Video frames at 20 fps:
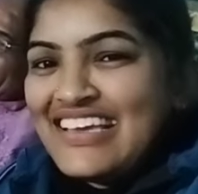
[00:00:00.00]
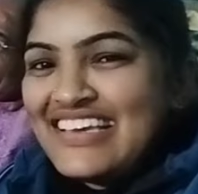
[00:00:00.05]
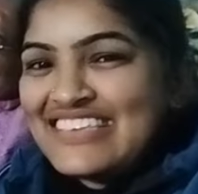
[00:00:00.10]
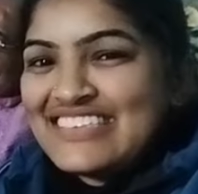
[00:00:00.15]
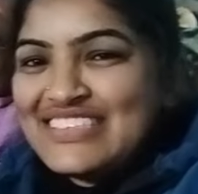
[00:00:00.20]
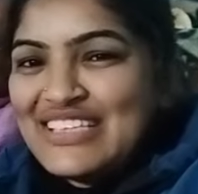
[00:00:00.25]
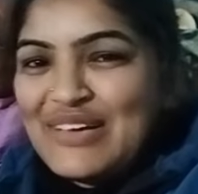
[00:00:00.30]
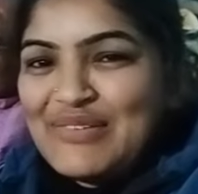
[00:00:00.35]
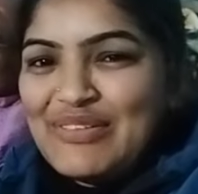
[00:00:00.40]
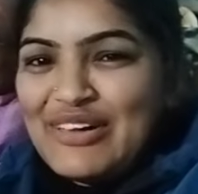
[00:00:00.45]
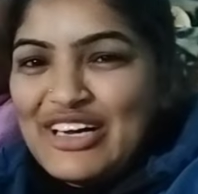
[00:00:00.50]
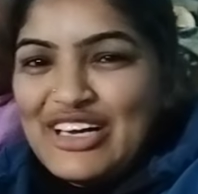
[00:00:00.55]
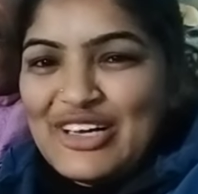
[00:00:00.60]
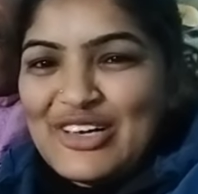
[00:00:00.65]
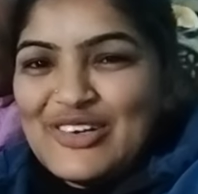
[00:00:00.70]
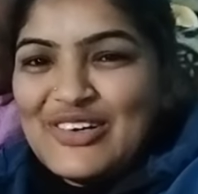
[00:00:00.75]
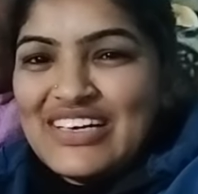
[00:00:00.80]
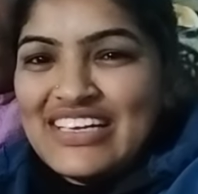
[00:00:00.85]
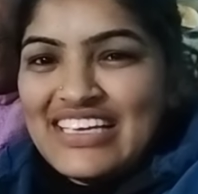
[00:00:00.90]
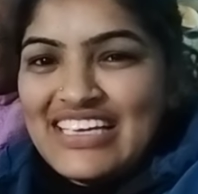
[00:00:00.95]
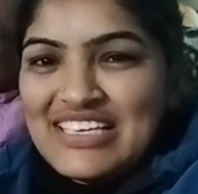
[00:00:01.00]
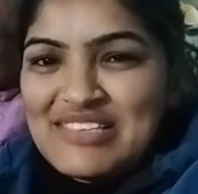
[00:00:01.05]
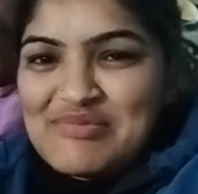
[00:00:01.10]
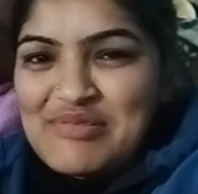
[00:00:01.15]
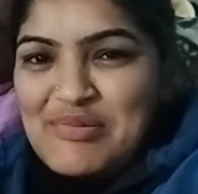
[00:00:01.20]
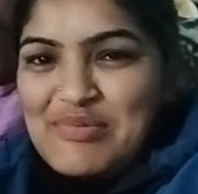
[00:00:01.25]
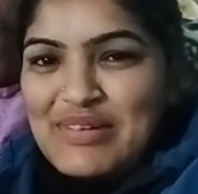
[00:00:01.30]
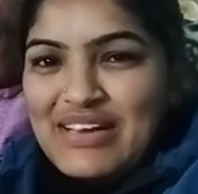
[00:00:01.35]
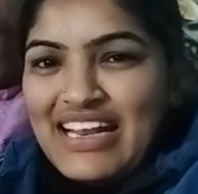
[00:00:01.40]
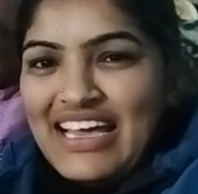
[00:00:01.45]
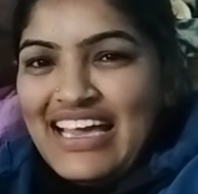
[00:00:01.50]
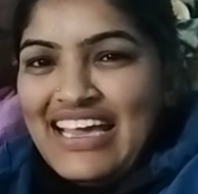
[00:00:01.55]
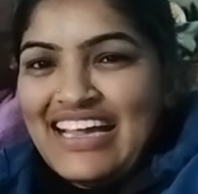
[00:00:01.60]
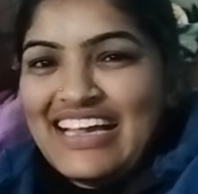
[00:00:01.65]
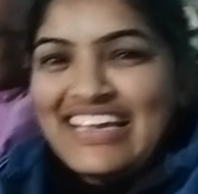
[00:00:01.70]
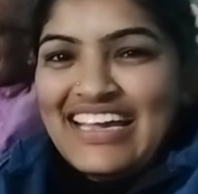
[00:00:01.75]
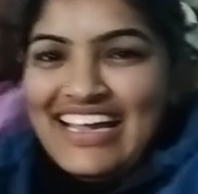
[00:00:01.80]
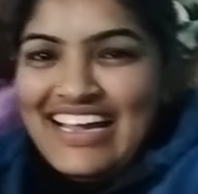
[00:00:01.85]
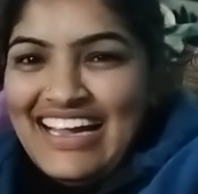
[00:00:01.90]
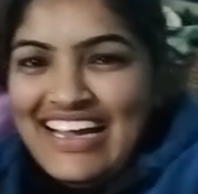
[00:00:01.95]
इसलिए बड्डा को डीएसपी बनाया
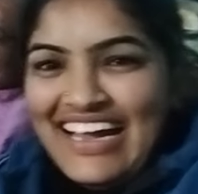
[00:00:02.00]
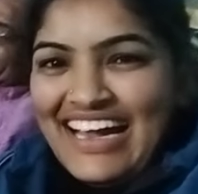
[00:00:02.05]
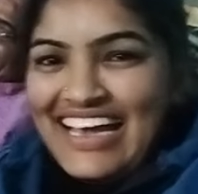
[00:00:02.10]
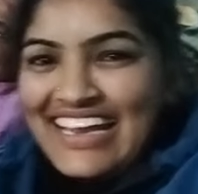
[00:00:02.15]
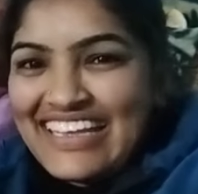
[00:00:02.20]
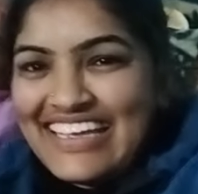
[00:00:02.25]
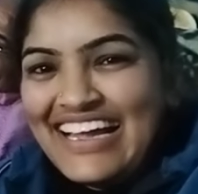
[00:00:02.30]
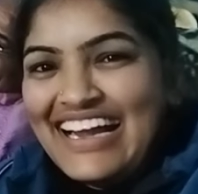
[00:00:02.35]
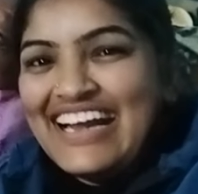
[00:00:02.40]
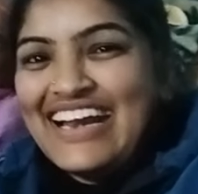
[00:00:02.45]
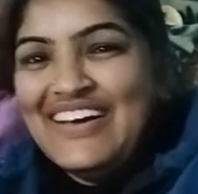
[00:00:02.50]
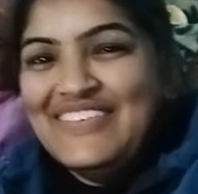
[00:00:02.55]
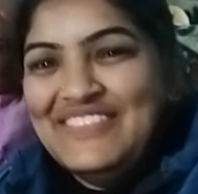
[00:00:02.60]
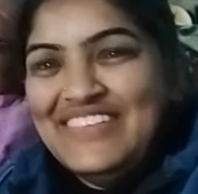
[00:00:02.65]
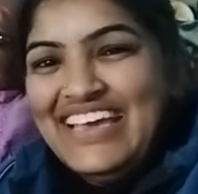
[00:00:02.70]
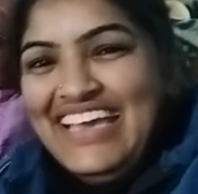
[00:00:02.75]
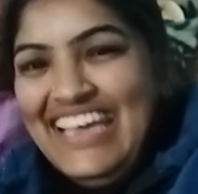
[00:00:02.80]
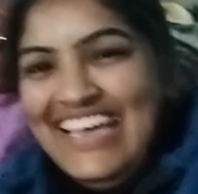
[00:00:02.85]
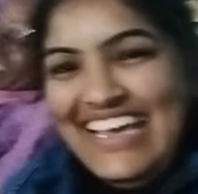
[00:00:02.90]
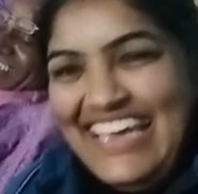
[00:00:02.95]
गया हरियाणा में